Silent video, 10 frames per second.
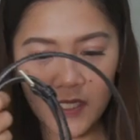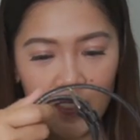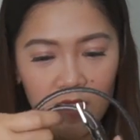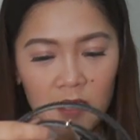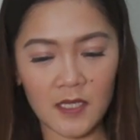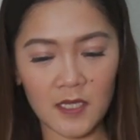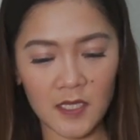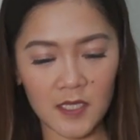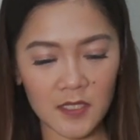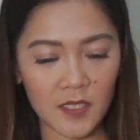Kasi,
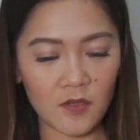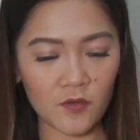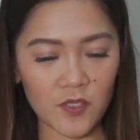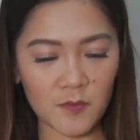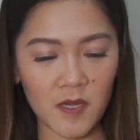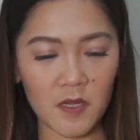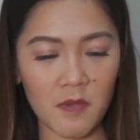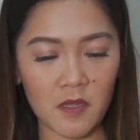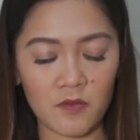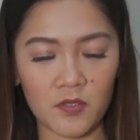body
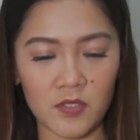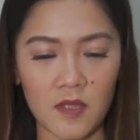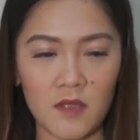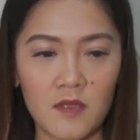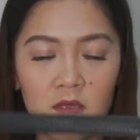bag ko siya.